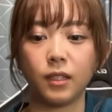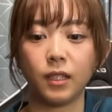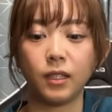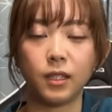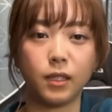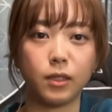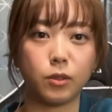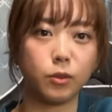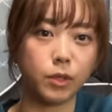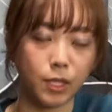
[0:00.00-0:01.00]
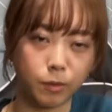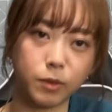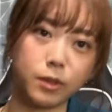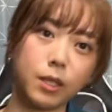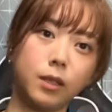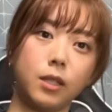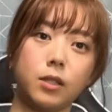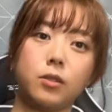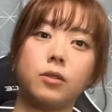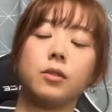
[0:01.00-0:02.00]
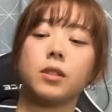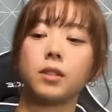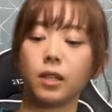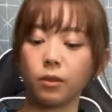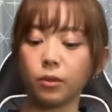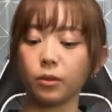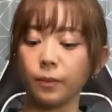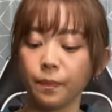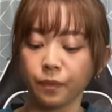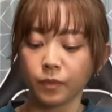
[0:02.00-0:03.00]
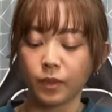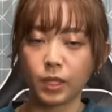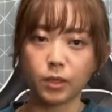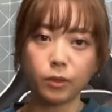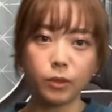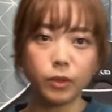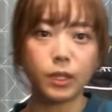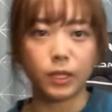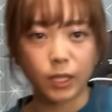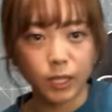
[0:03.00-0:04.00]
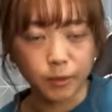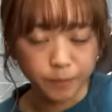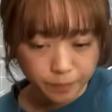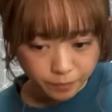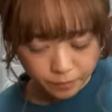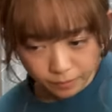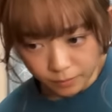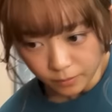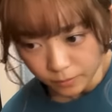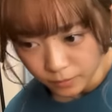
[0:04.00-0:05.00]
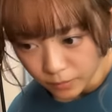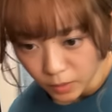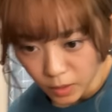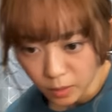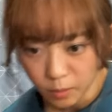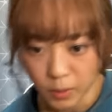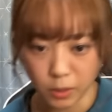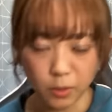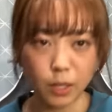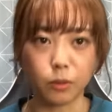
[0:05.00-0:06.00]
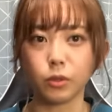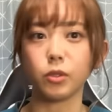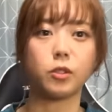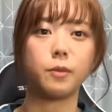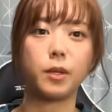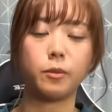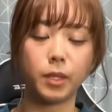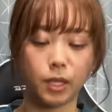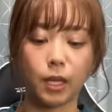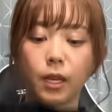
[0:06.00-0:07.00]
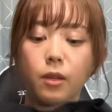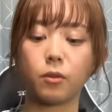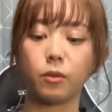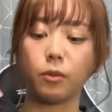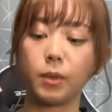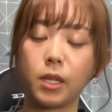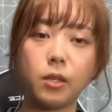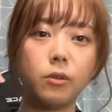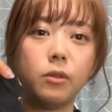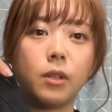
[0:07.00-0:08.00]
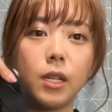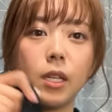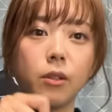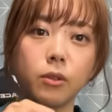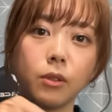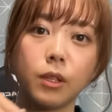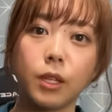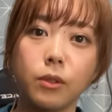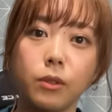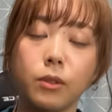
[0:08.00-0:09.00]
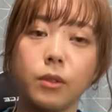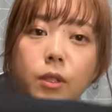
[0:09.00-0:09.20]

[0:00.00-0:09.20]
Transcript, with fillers: 肌感ですごい寒くなったりするんですけどでその時にまあ、とあるおすすめを見てこのメリノールがいいよっていう